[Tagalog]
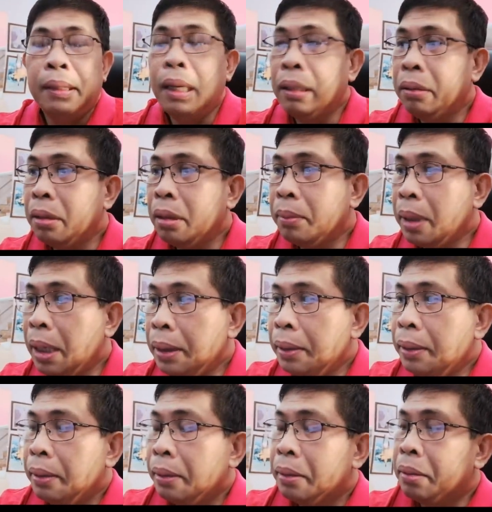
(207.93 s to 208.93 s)
Yano eh,
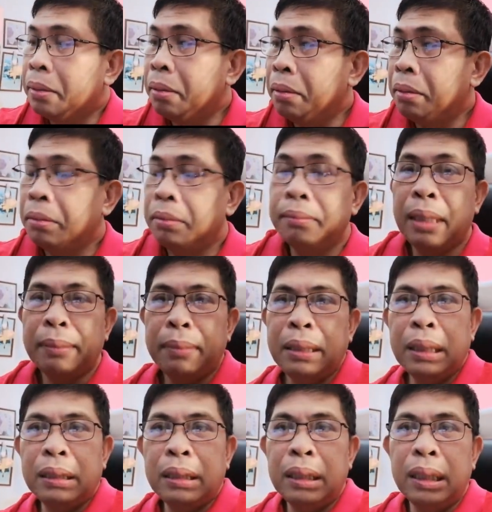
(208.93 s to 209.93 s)
naman kung
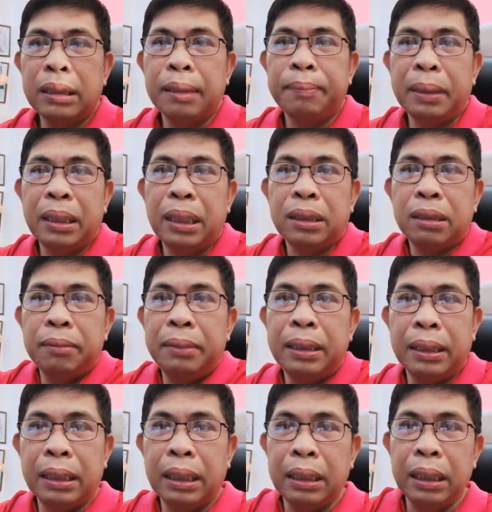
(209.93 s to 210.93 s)
babalik sila sa Palasyo
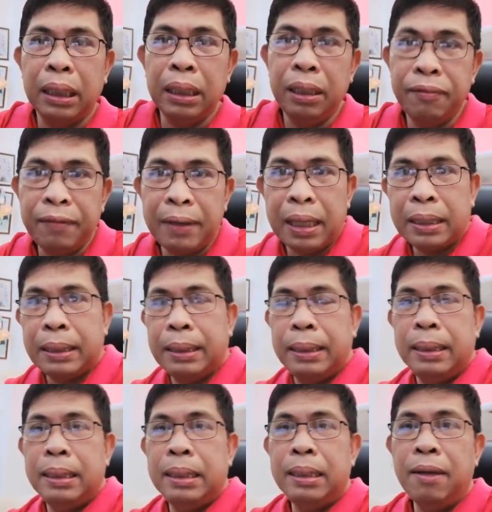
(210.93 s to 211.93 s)
Malacanang. In fact,
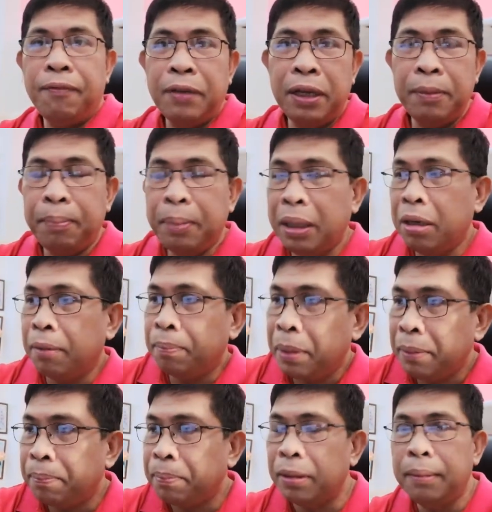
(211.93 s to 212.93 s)
the Filipino
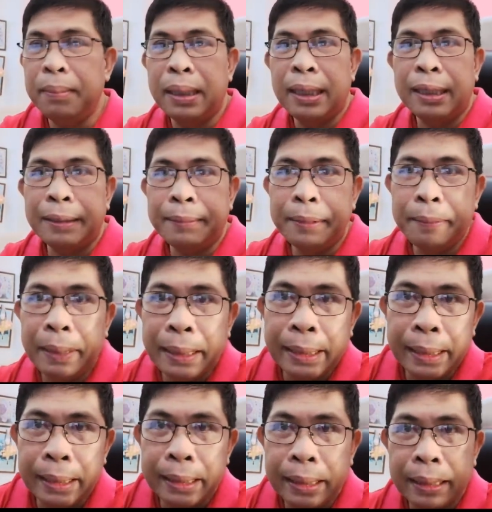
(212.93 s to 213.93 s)
people, mga
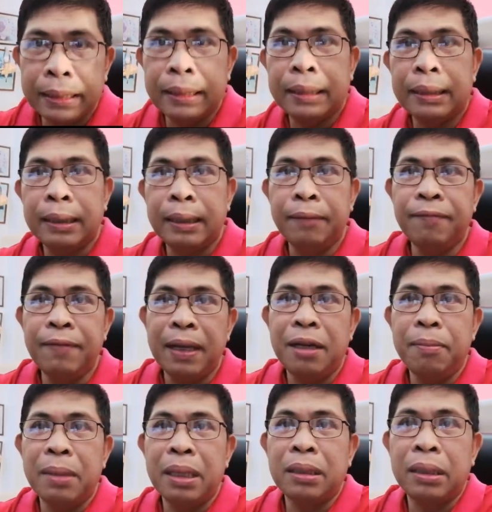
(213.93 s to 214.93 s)
kababayan, is
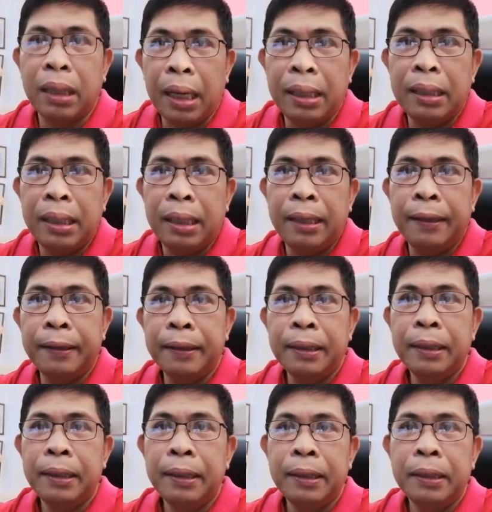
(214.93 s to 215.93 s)
very much ready
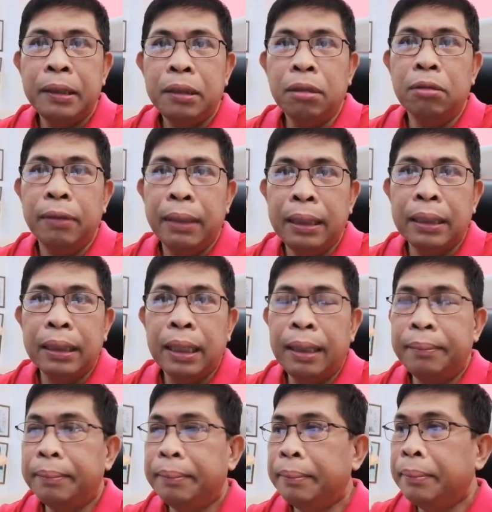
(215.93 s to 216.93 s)
to
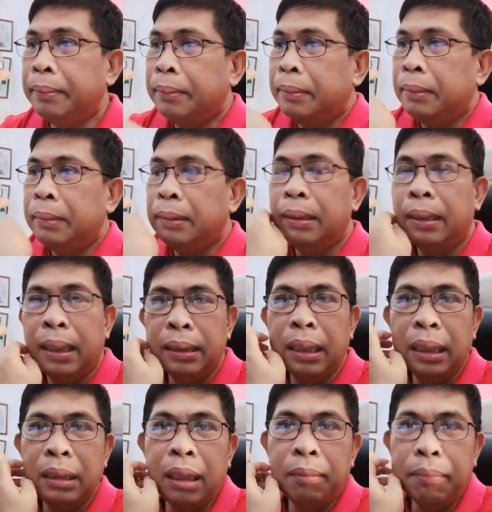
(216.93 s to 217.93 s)
welcome
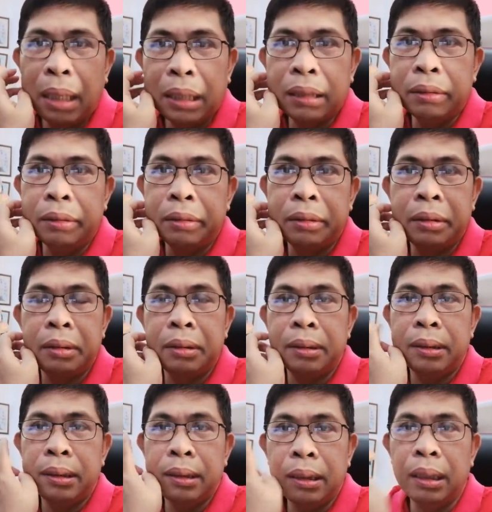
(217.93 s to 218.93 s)
another
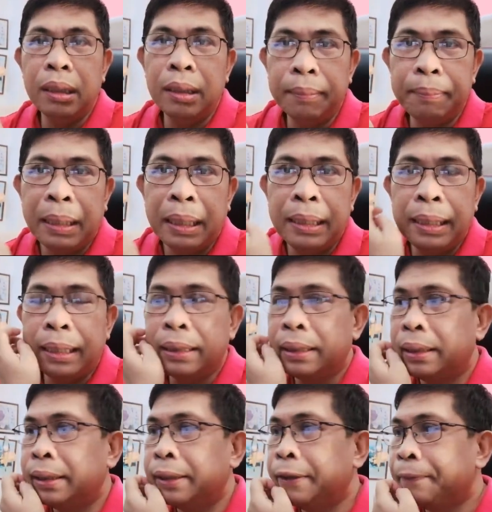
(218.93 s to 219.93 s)
Marcos in the
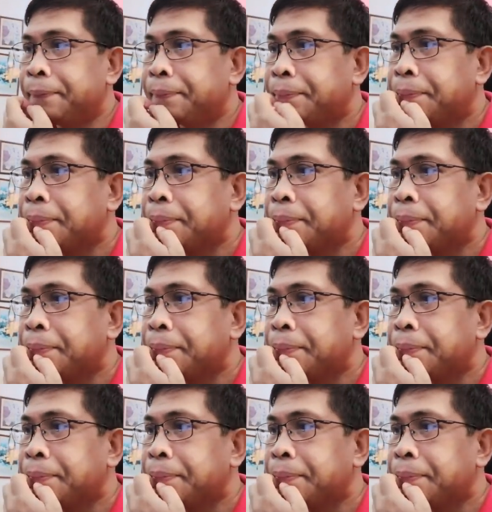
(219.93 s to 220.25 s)
palace